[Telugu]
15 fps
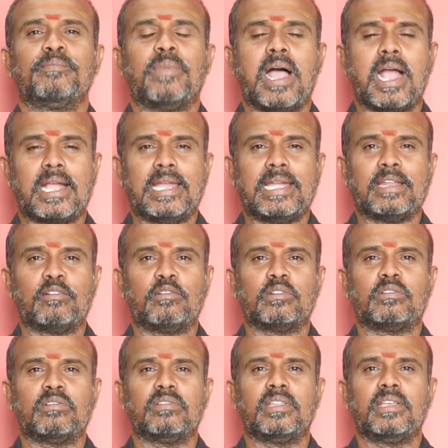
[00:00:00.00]
బాగా ఎండ
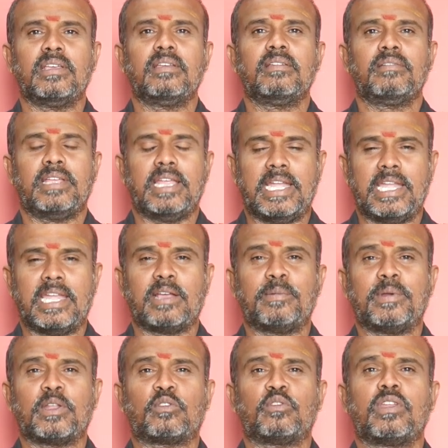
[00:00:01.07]
కొడుతుంది ఎండ
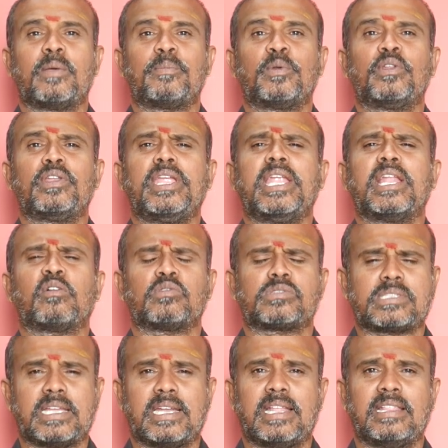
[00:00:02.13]
కొడుతున్నప్పుడు నీడకు
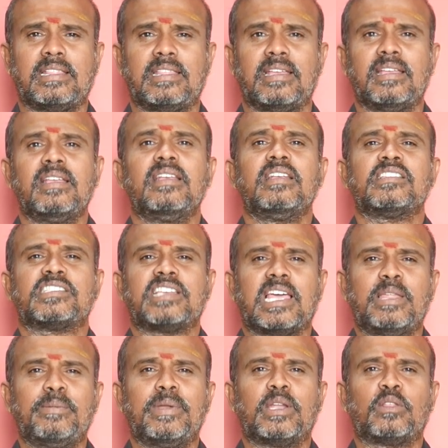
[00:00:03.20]
వస్తాడు అంతే
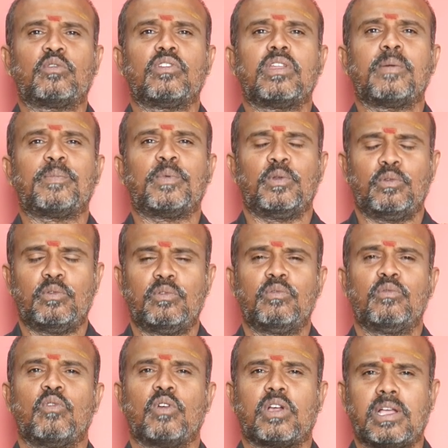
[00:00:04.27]
చలి పెడుతున్నప్పుడు
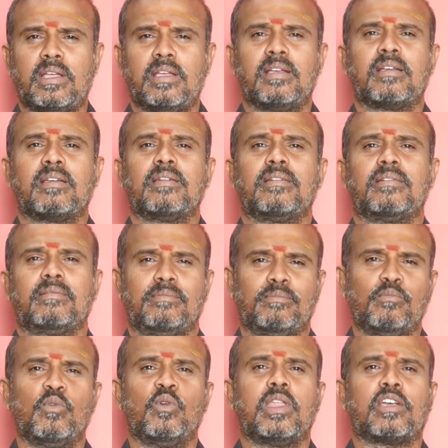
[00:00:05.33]
ఒక
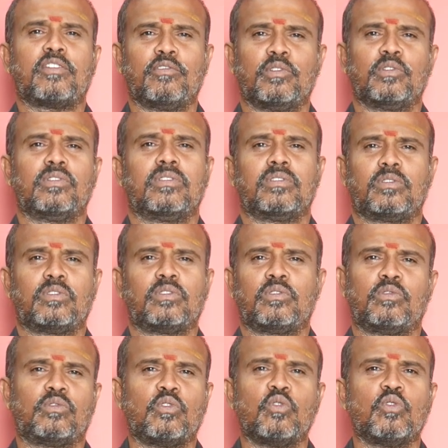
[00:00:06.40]
మూలకు
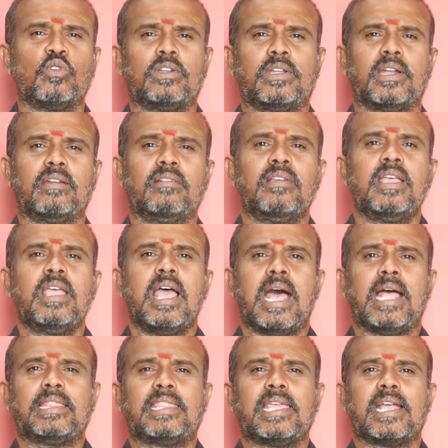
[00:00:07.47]
తుంగుంటాడు
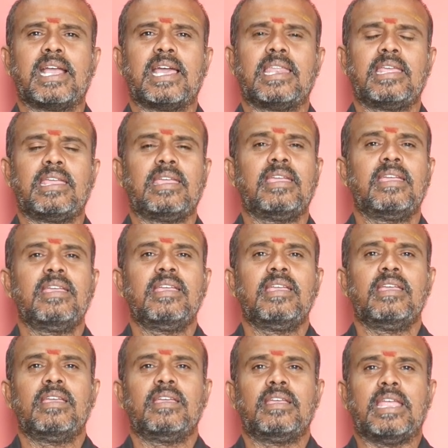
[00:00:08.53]
అంతేగాని
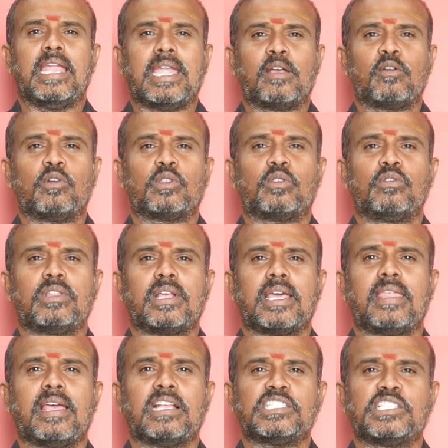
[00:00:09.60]
ఎండ కొడుతుంది
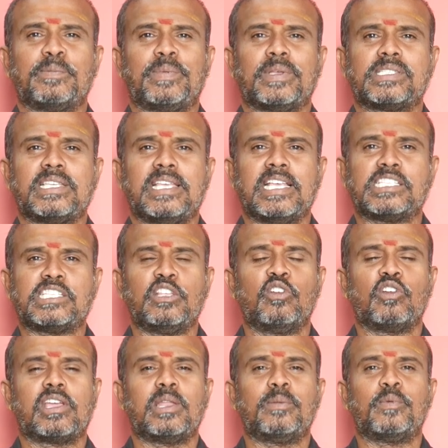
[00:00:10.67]
కదా అని చెప్పేసి
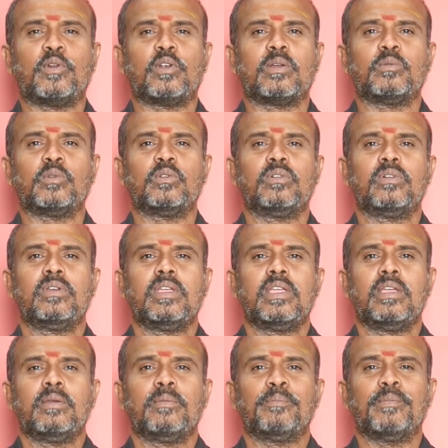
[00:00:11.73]
ఏసీలోకి వెళ్ళిపోవడము
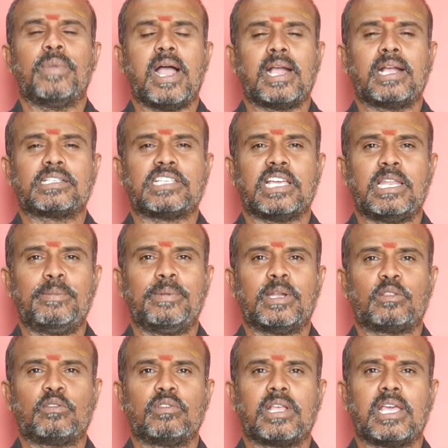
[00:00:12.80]
బాగా చలి
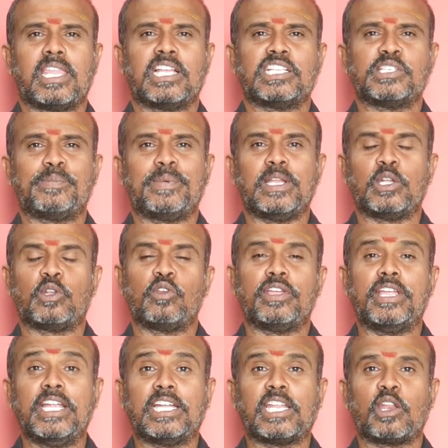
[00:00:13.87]
పెడుతుంది కదా అని చెప్పి ఇంట్లో
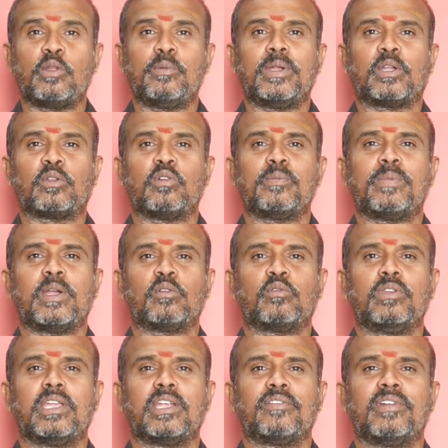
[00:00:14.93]
హీటర్లు పెట్టుకొని
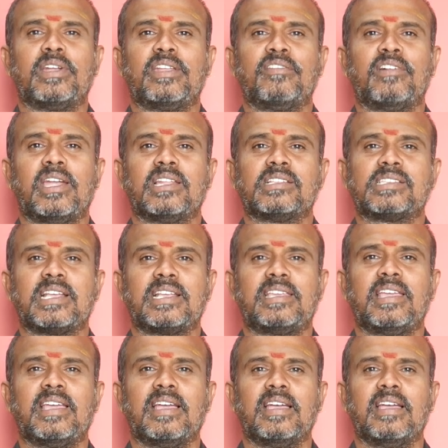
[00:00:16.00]
పడుకునేటువంటి వాళ్ళ సంఖ్య